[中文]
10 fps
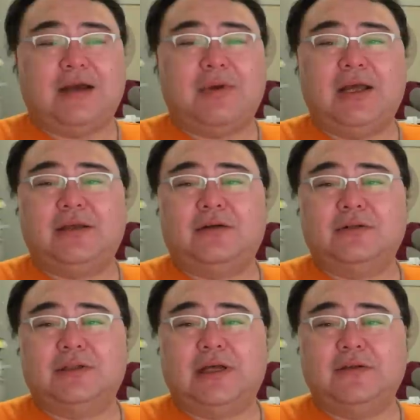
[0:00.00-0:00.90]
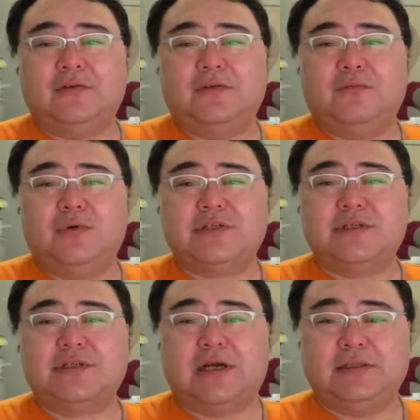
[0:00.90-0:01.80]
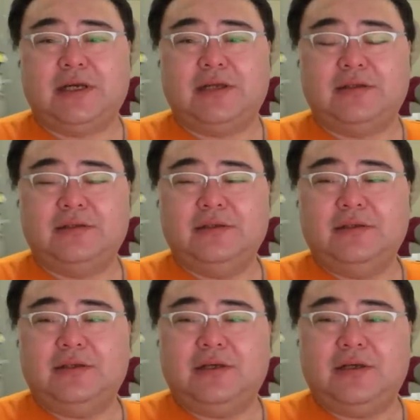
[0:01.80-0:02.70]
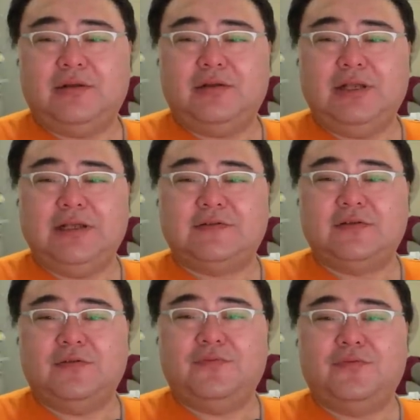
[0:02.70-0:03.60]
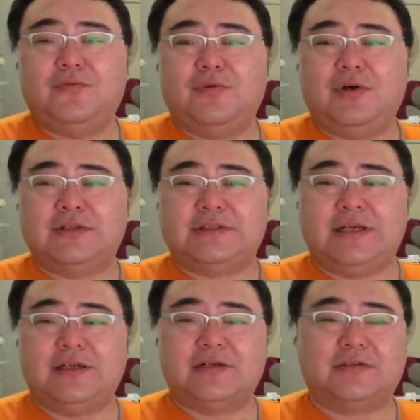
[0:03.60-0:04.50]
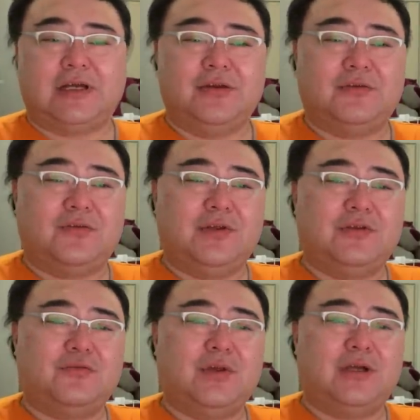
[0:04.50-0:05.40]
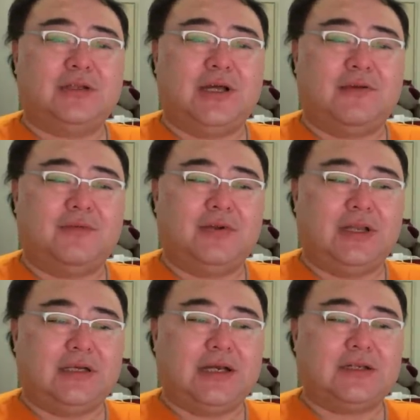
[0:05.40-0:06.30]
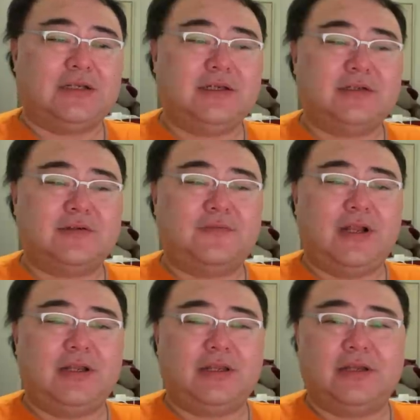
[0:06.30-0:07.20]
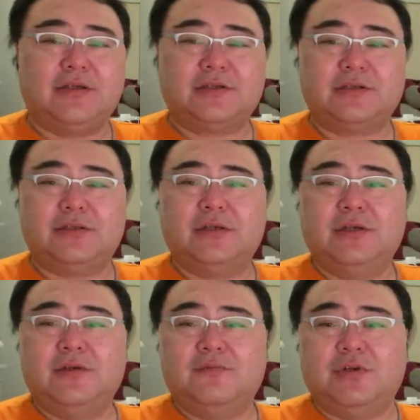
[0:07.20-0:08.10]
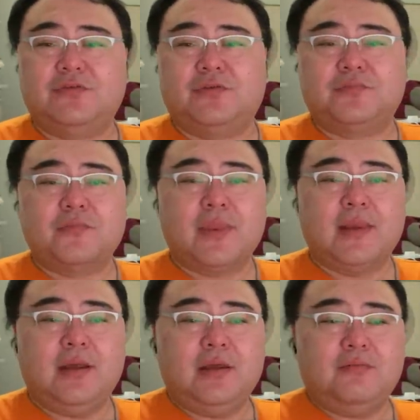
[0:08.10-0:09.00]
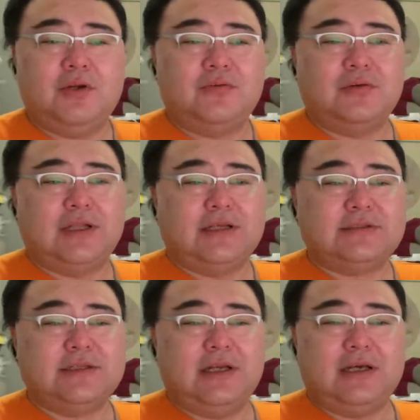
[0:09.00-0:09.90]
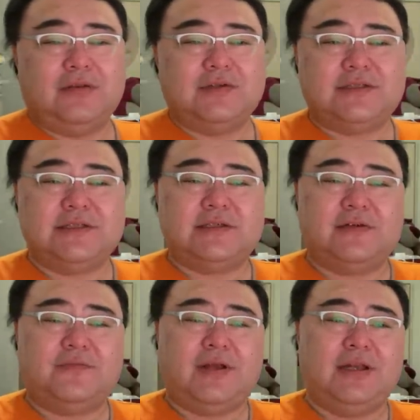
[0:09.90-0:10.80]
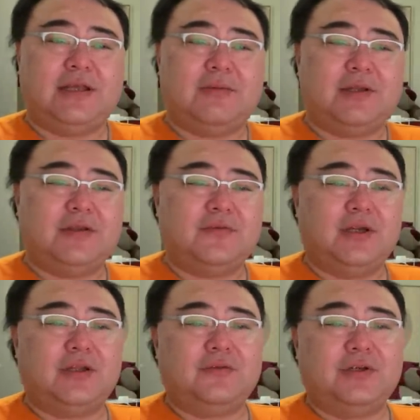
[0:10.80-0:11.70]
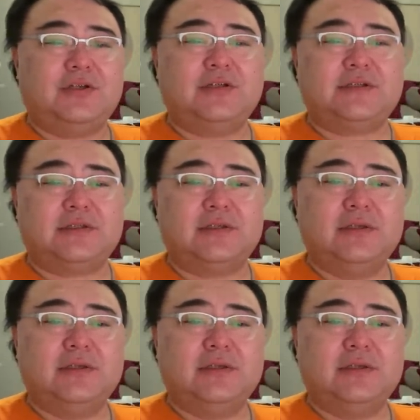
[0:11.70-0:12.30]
败以后呢，他就卧薪尝胆，力求复国。在这个时候，他有最重要的两个大臣，一个是范蠡，一个是文仲。文仲给他献了很多计策，范蠡也帮他做了很多事情。